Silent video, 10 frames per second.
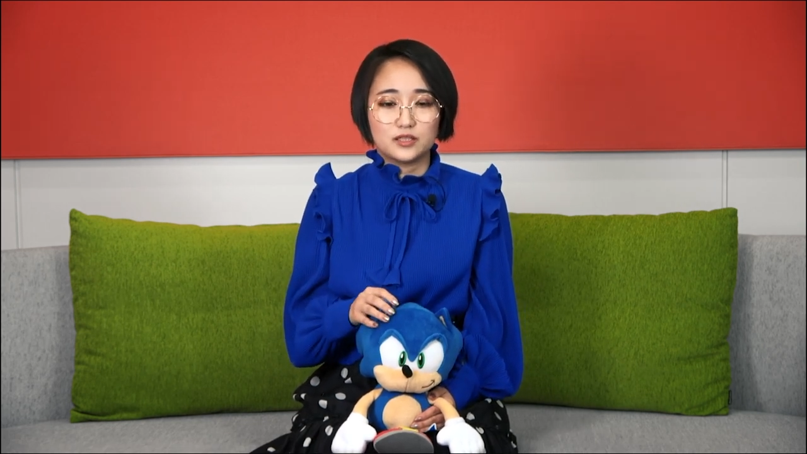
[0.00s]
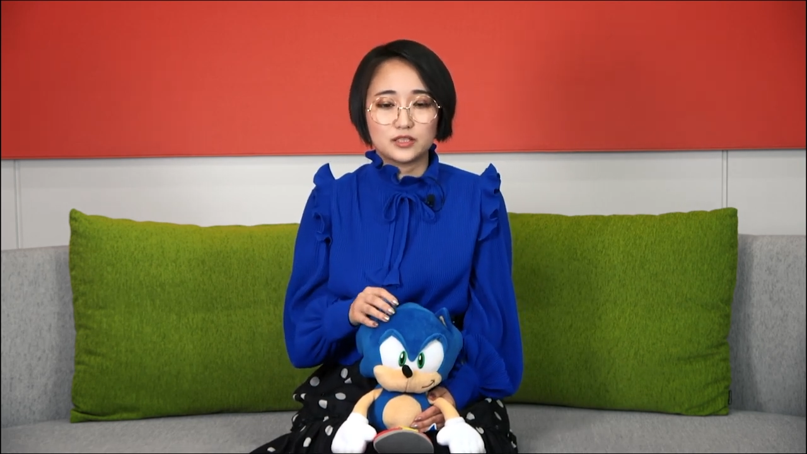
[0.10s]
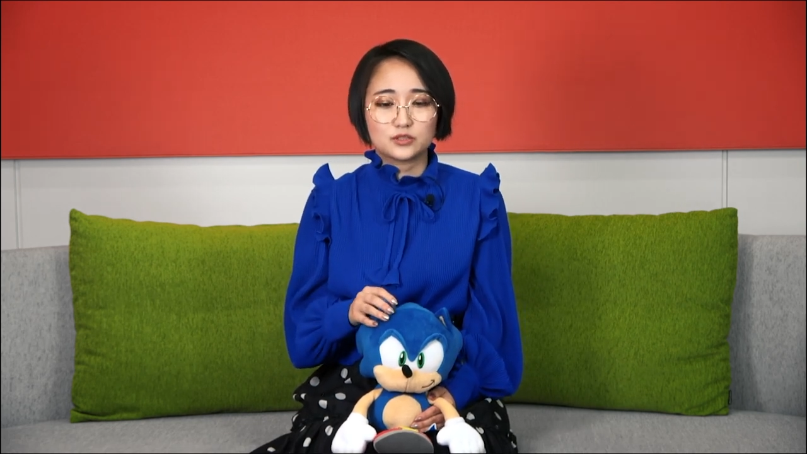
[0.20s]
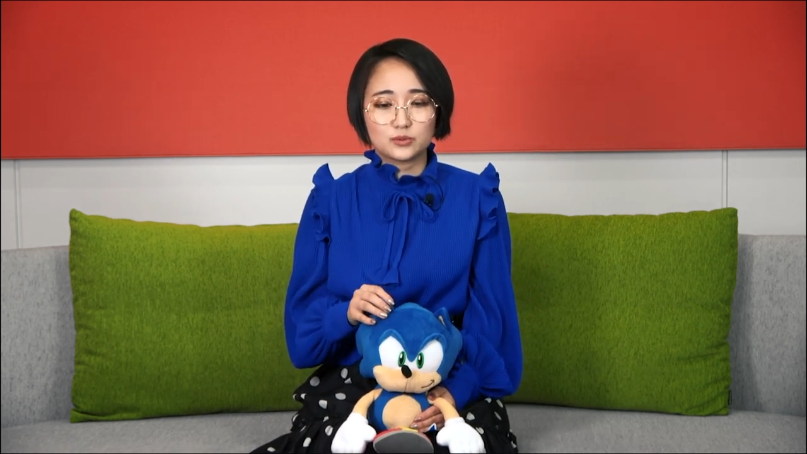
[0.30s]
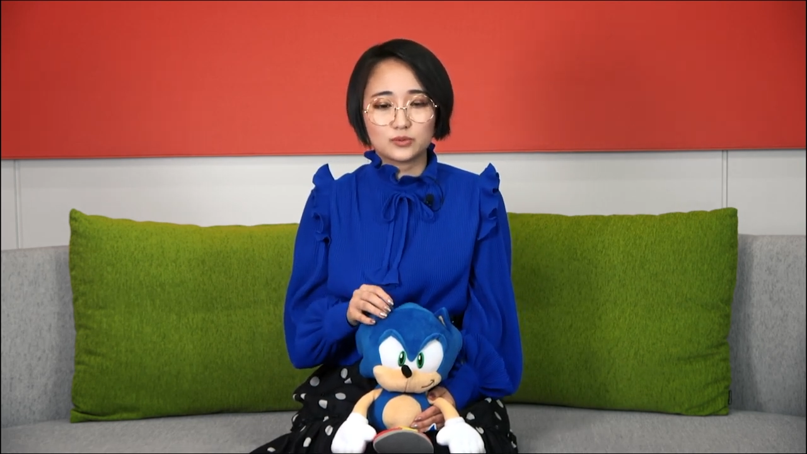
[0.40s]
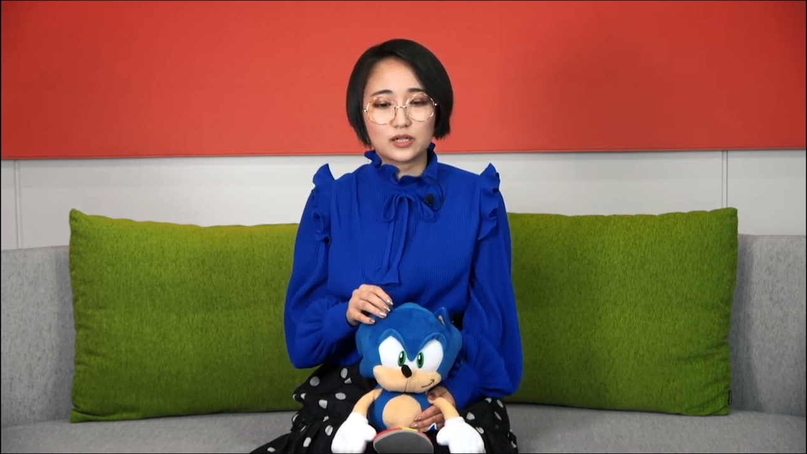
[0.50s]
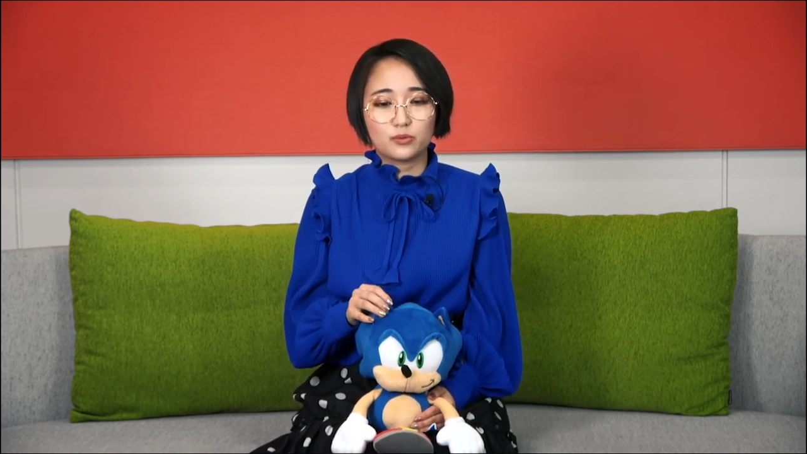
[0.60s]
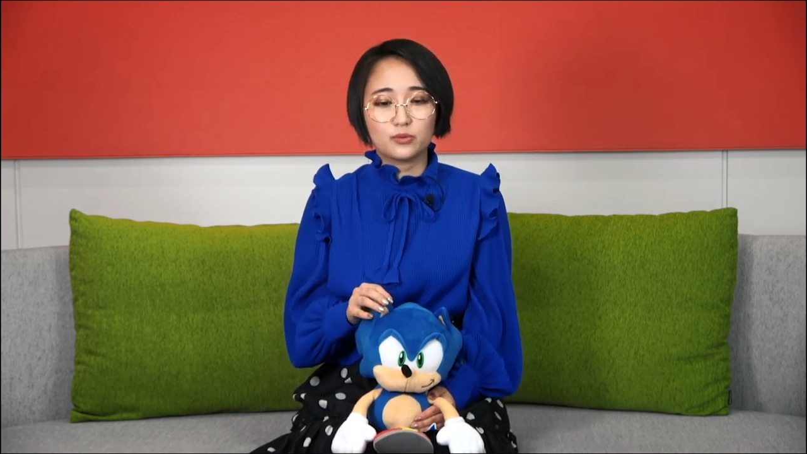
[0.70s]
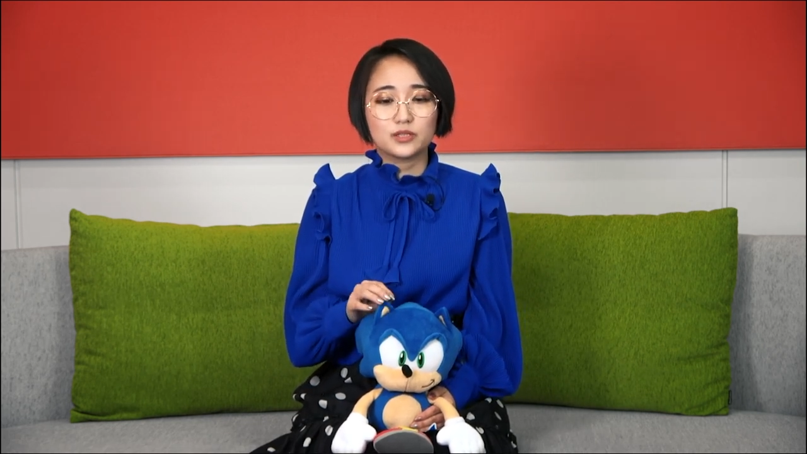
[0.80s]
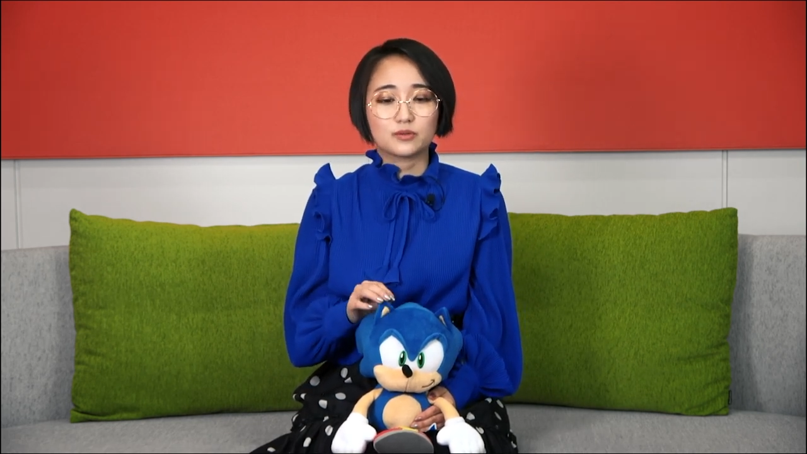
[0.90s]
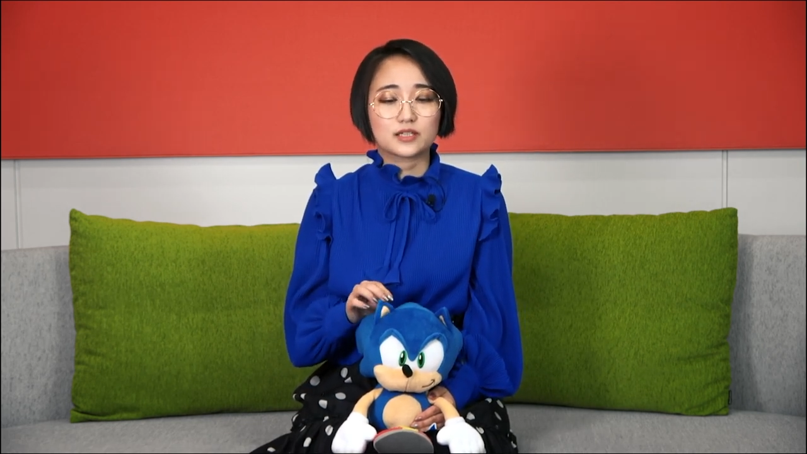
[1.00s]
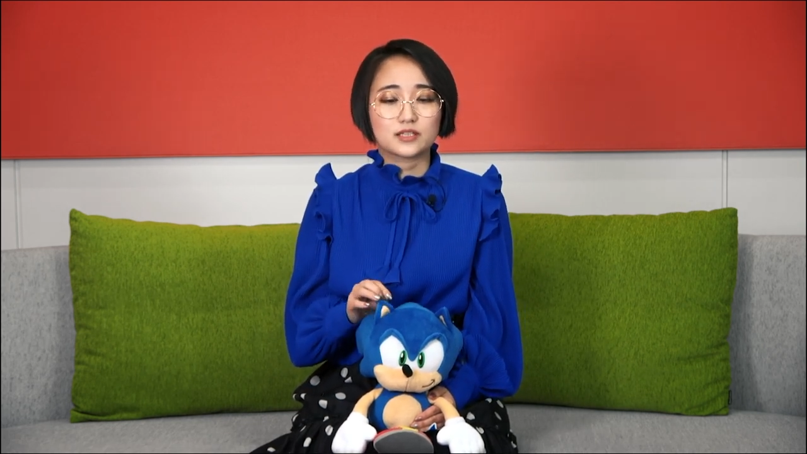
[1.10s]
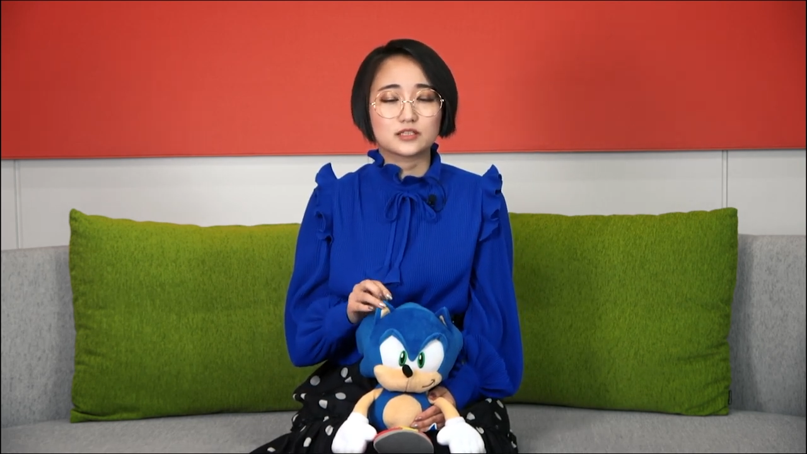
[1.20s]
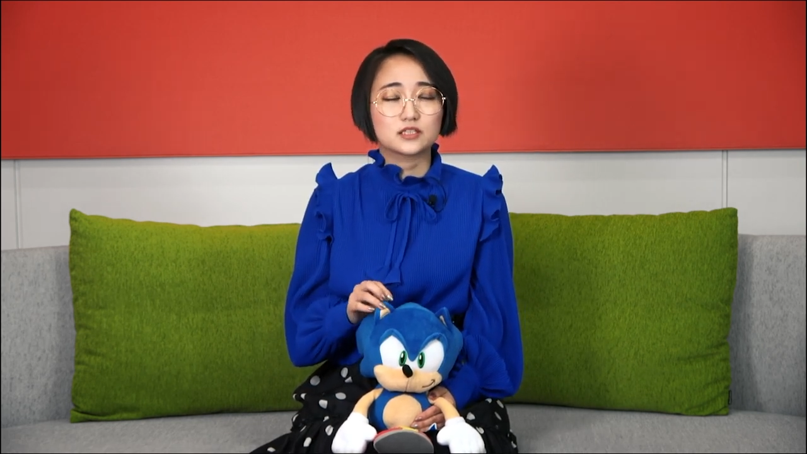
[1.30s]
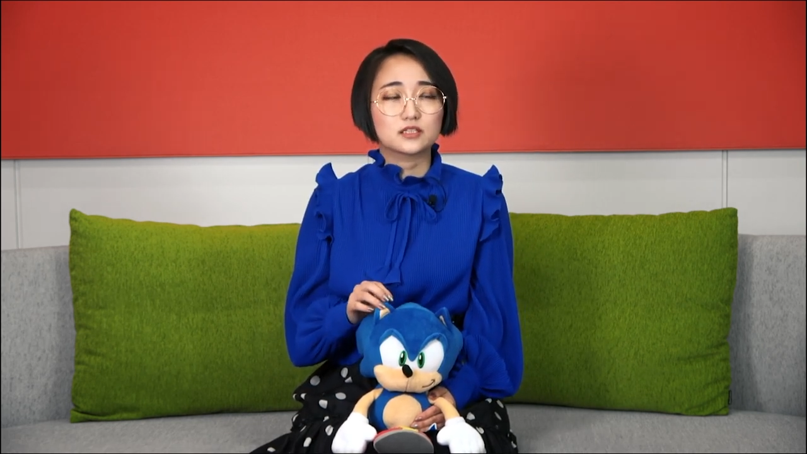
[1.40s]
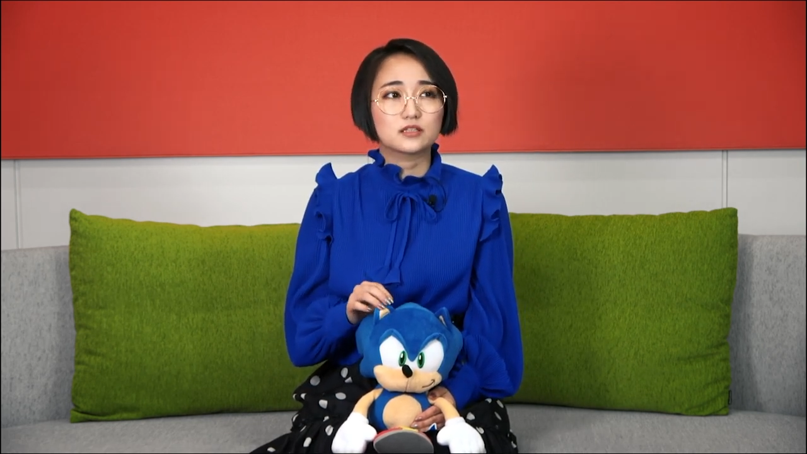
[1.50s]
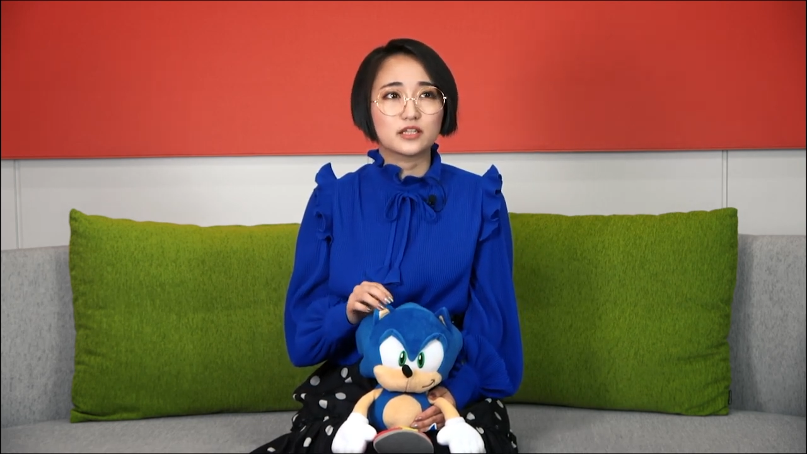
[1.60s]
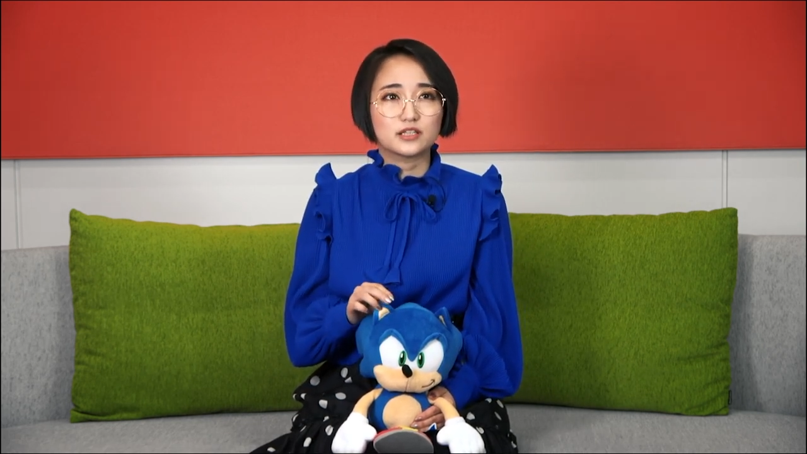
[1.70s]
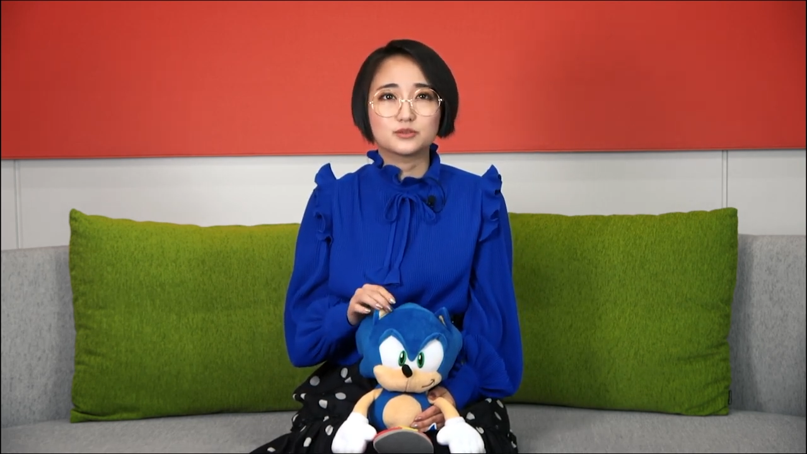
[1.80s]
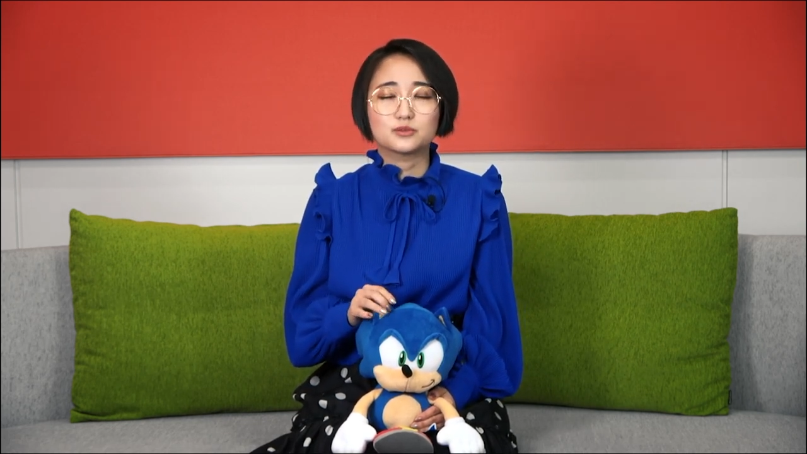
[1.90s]
でそのかっこいいの形っ
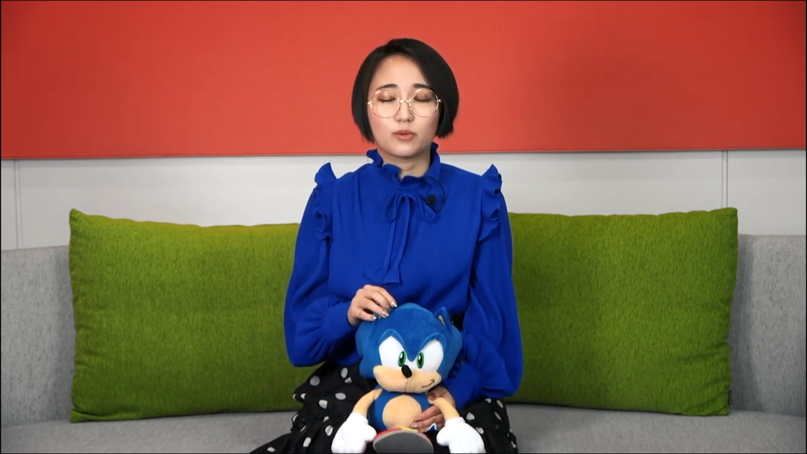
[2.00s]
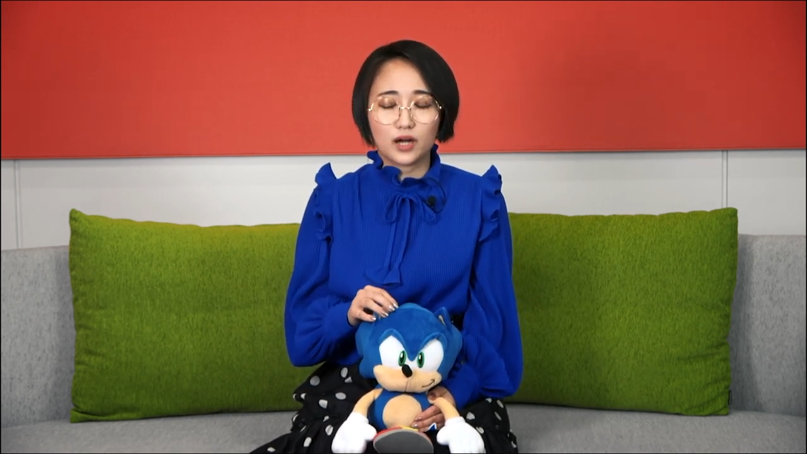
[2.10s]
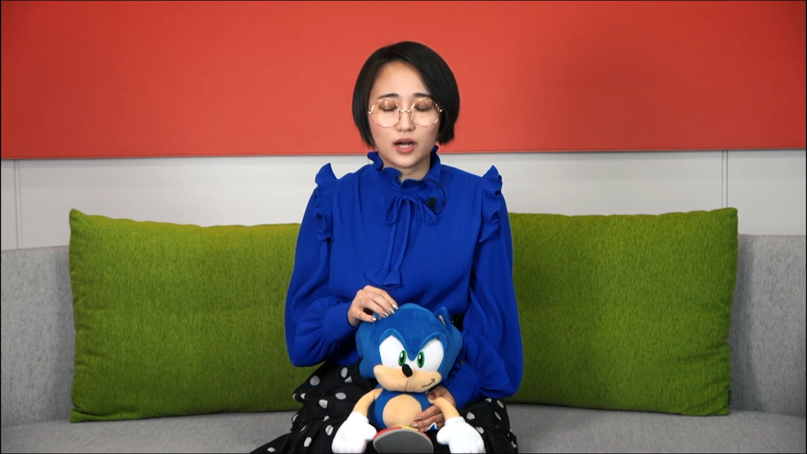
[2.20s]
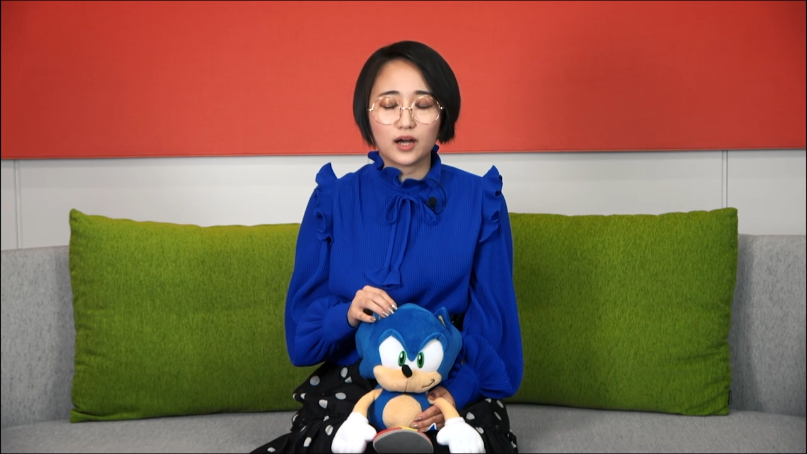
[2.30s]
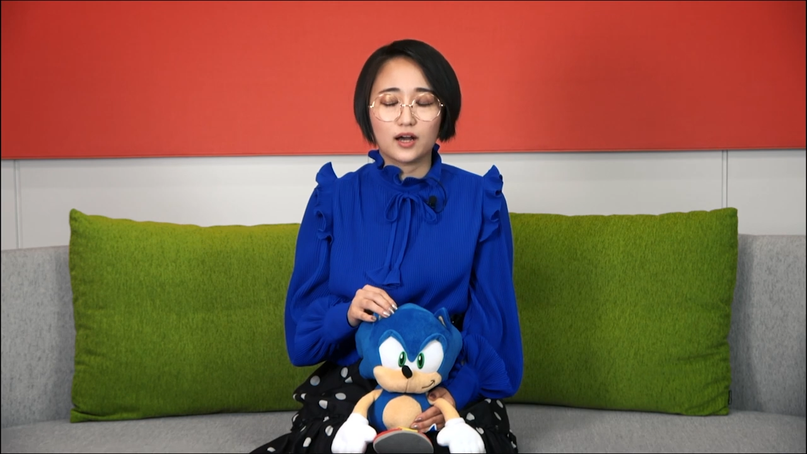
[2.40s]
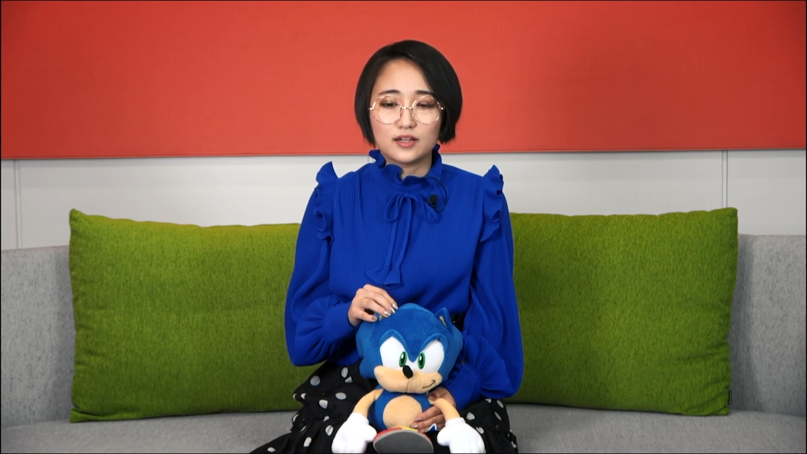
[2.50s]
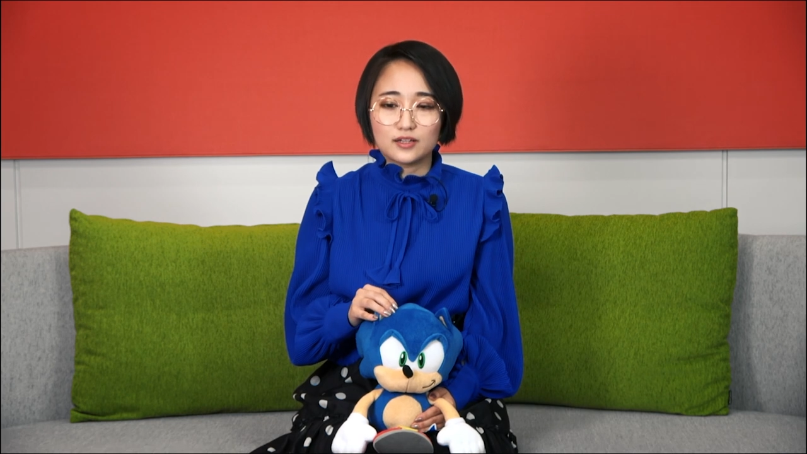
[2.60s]
ていうのが